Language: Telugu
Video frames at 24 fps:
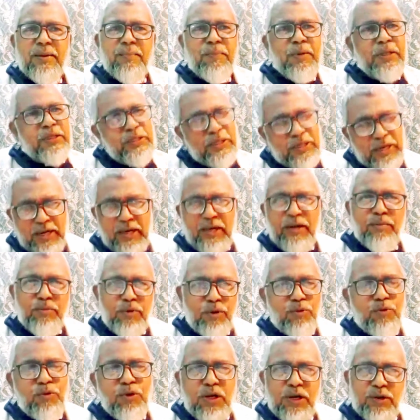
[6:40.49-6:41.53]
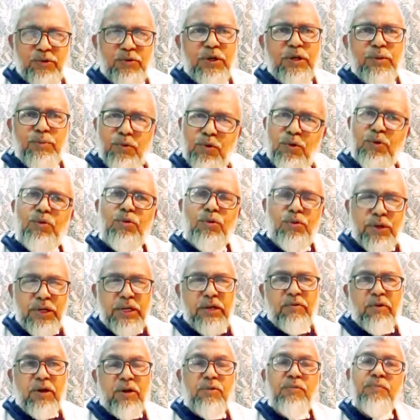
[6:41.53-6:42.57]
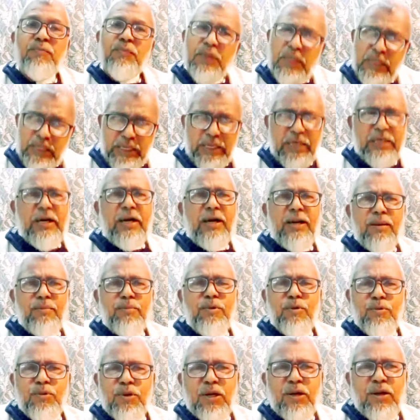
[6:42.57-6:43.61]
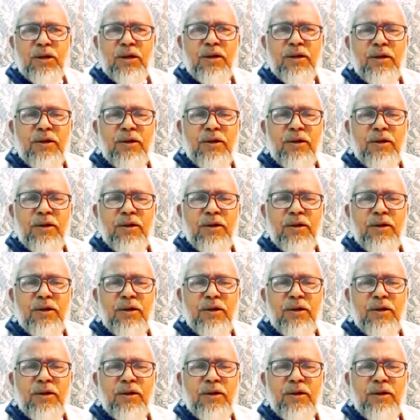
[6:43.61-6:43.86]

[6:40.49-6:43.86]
ప్రతి కాలంలో కూడా అటువంటి మూర్ఖులు ఉండేవారు ఈ కాలంలో కూడా